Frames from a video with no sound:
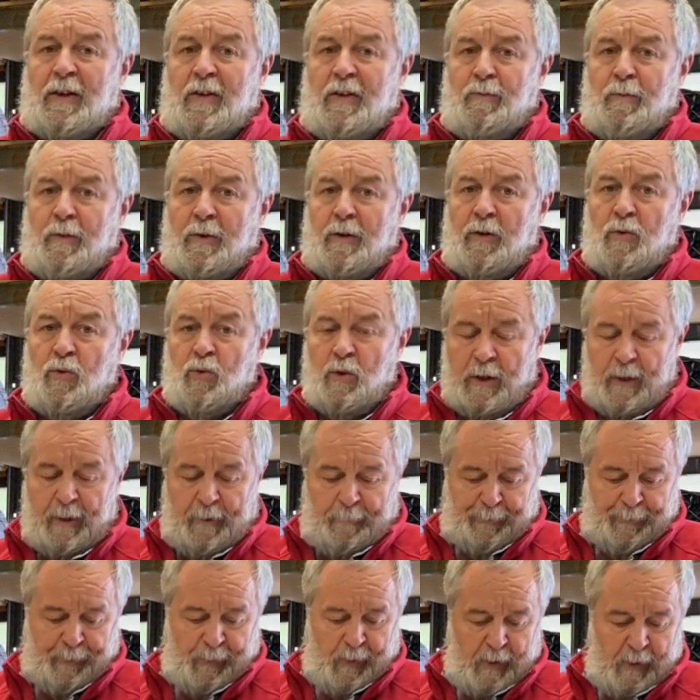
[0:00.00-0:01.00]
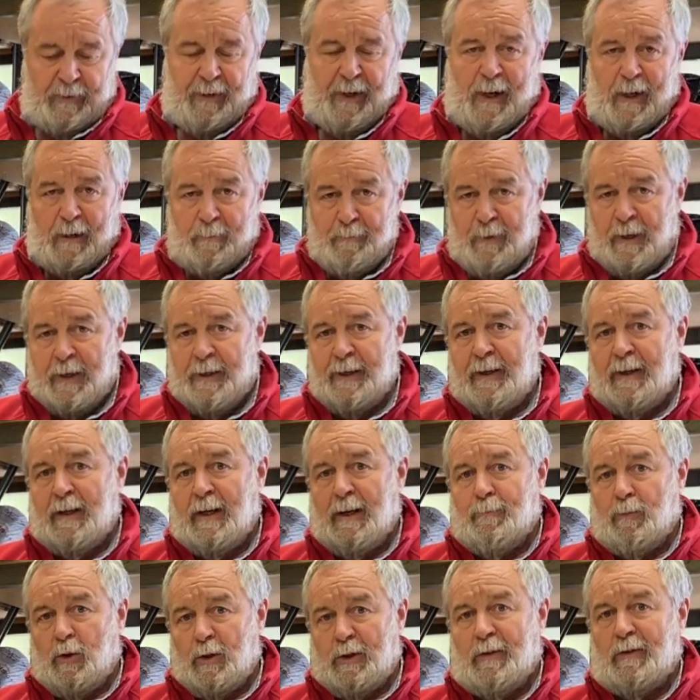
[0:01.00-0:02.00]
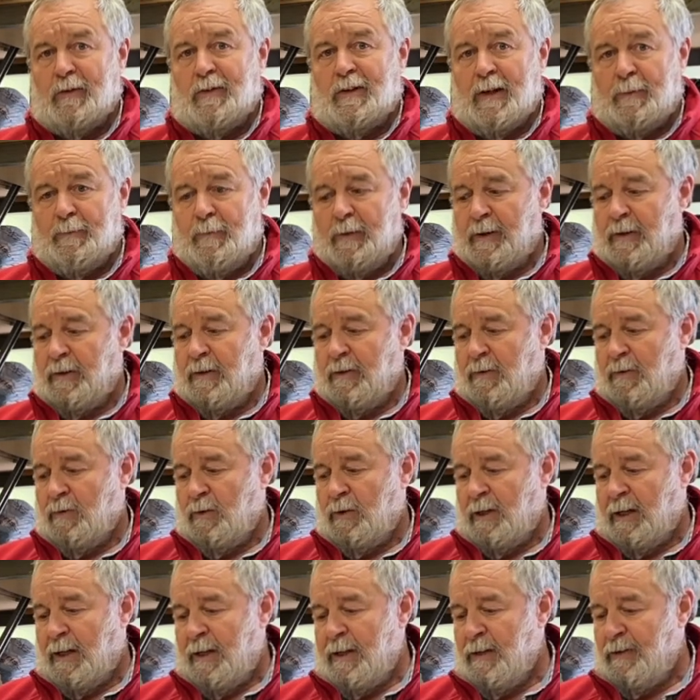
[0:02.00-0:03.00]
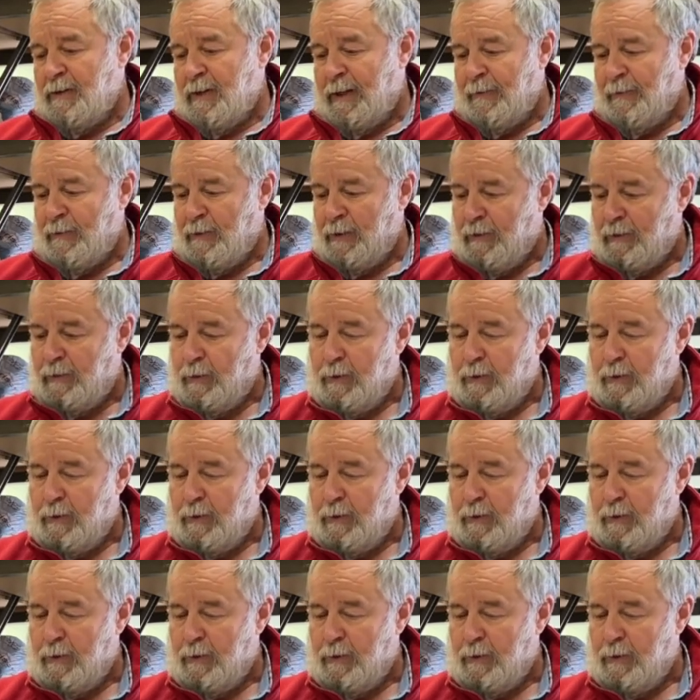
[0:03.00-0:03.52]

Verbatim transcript: dass man nur tragbare Klamotten sammeln und alles andere,